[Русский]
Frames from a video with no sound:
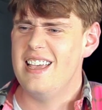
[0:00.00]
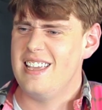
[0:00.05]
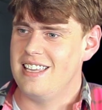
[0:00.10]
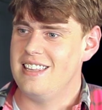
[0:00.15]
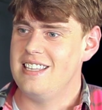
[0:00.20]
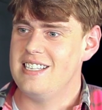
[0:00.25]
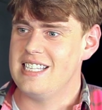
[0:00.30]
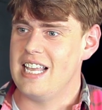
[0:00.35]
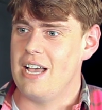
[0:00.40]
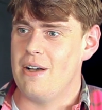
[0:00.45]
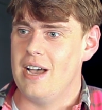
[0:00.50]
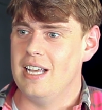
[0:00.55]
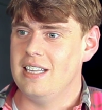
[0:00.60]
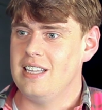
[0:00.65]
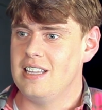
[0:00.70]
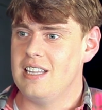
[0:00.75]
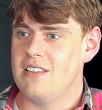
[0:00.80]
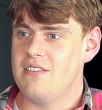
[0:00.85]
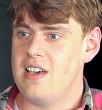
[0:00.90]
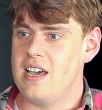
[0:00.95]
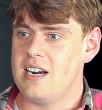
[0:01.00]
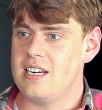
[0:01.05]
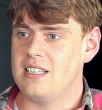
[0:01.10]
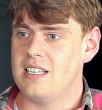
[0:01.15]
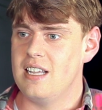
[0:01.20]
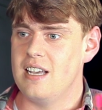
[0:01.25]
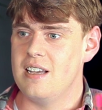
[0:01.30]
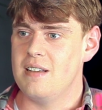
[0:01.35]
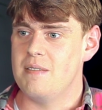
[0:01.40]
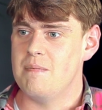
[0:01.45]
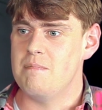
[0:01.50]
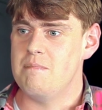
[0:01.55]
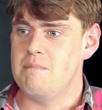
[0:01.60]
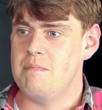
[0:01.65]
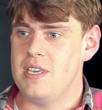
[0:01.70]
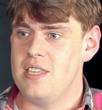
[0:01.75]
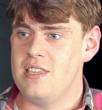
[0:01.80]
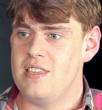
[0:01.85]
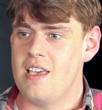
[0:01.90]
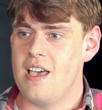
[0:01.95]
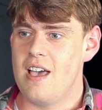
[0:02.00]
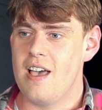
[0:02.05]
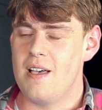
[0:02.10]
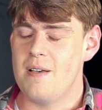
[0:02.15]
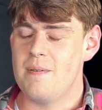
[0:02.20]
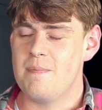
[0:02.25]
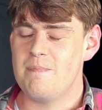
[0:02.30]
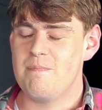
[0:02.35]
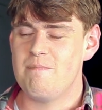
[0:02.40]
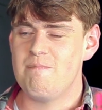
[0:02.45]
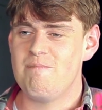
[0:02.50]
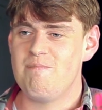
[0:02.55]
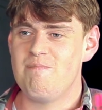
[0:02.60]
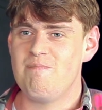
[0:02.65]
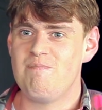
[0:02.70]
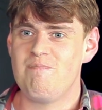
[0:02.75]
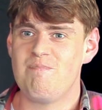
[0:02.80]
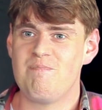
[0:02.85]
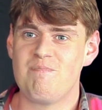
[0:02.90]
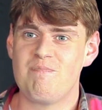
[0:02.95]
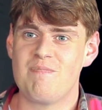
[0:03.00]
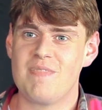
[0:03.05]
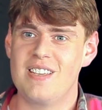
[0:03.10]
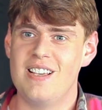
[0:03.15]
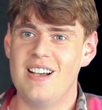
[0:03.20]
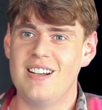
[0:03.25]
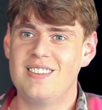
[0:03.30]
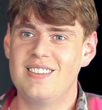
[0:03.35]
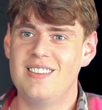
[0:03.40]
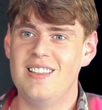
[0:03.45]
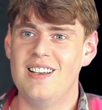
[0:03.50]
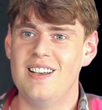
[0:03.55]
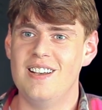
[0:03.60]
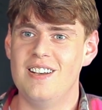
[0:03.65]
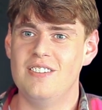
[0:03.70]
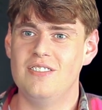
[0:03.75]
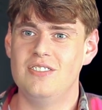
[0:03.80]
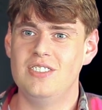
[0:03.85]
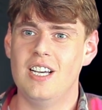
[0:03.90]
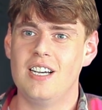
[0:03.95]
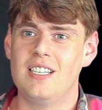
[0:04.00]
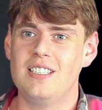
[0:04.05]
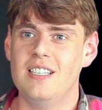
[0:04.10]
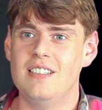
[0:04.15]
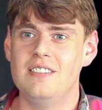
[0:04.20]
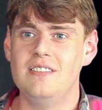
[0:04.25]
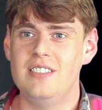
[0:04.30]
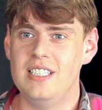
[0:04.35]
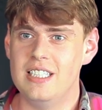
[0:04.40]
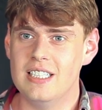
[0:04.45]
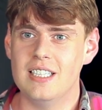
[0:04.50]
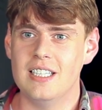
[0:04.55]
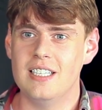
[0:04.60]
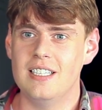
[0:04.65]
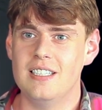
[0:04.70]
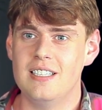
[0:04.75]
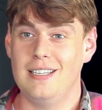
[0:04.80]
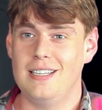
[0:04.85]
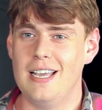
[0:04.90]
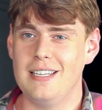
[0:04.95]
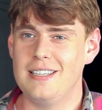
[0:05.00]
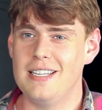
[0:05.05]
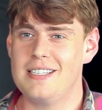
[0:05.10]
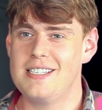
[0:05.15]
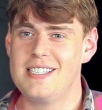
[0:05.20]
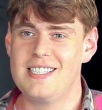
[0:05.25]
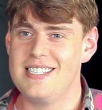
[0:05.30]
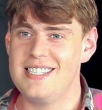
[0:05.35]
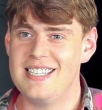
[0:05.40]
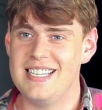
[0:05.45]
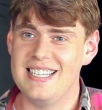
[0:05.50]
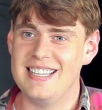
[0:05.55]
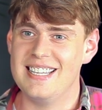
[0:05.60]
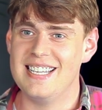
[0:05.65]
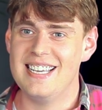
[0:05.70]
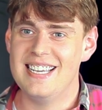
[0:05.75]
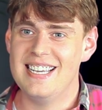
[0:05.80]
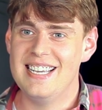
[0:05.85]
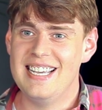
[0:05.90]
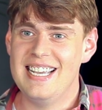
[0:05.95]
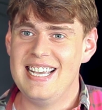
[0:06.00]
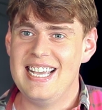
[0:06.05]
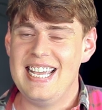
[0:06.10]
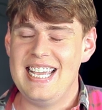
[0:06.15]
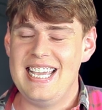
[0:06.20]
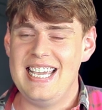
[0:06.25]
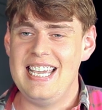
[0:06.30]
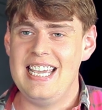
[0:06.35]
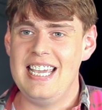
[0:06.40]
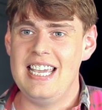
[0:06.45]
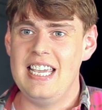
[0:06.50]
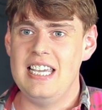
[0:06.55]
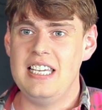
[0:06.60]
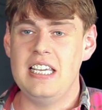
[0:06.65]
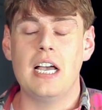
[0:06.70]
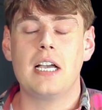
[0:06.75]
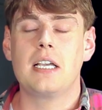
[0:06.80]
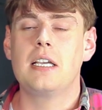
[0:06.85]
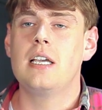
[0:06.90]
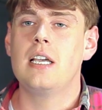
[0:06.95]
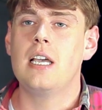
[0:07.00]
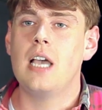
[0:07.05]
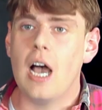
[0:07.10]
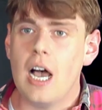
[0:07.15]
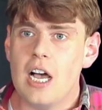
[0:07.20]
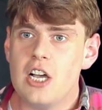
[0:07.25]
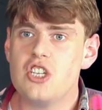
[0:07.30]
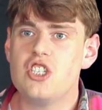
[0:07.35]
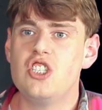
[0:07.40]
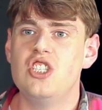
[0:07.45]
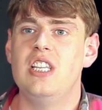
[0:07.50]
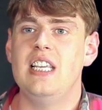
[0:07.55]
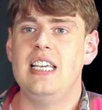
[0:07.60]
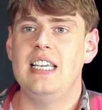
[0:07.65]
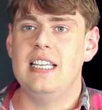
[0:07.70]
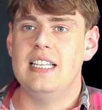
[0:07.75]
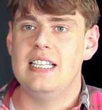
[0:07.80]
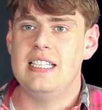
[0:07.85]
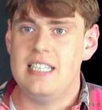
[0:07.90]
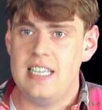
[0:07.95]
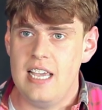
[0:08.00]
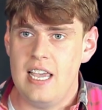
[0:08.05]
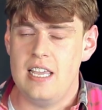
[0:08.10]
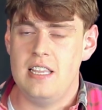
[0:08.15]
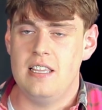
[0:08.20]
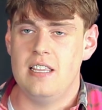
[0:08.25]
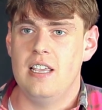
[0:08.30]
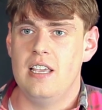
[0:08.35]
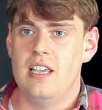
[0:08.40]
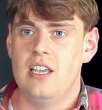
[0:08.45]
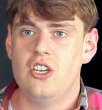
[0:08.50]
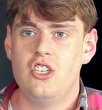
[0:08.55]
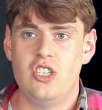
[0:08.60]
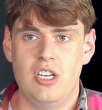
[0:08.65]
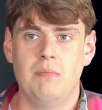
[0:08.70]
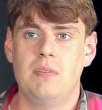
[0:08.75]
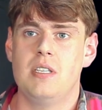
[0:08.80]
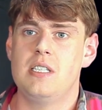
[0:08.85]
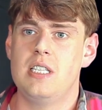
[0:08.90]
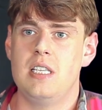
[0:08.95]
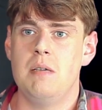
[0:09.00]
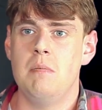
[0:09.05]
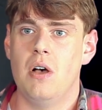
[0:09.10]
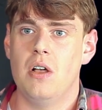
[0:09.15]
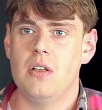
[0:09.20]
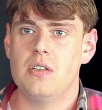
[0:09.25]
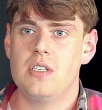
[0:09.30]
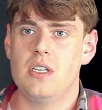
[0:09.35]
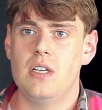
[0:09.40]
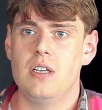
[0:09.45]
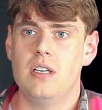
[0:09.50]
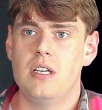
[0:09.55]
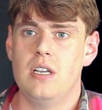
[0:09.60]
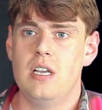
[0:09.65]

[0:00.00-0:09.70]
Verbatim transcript: Я не знаю, это, наверное, меня как-то вдохновило, этот стыд. И я каждый день чем-то занимался.